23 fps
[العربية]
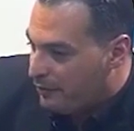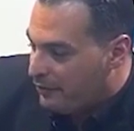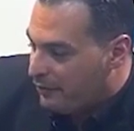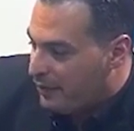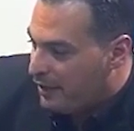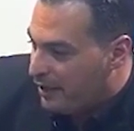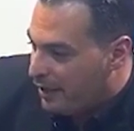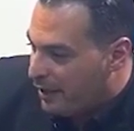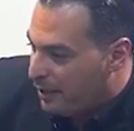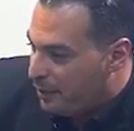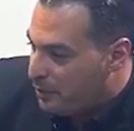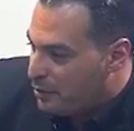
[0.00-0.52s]
في
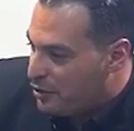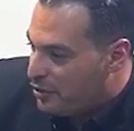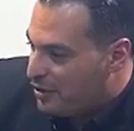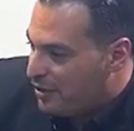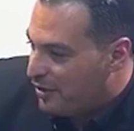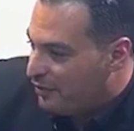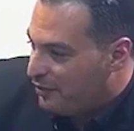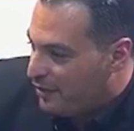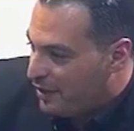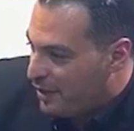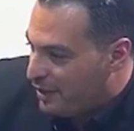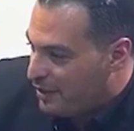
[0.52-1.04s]
النهايه باش
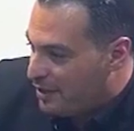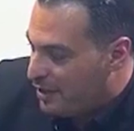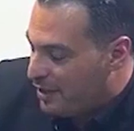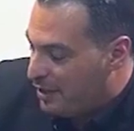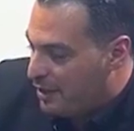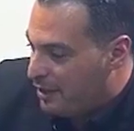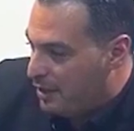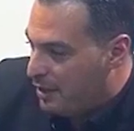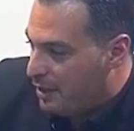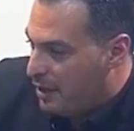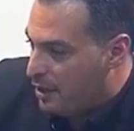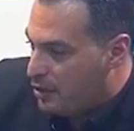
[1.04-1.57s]
تجي في راس
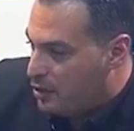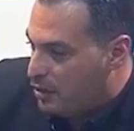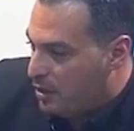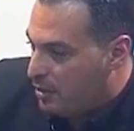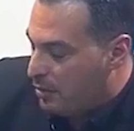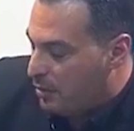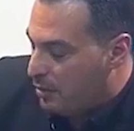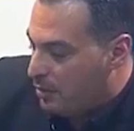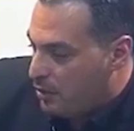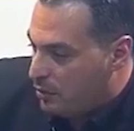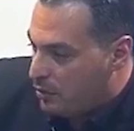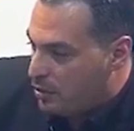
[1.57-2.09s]

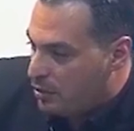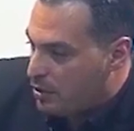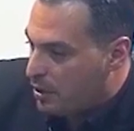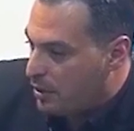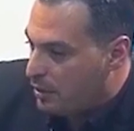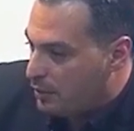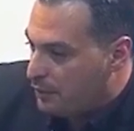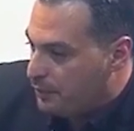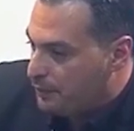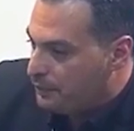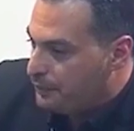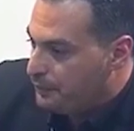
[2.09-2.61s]
الاجنبي من دون شك.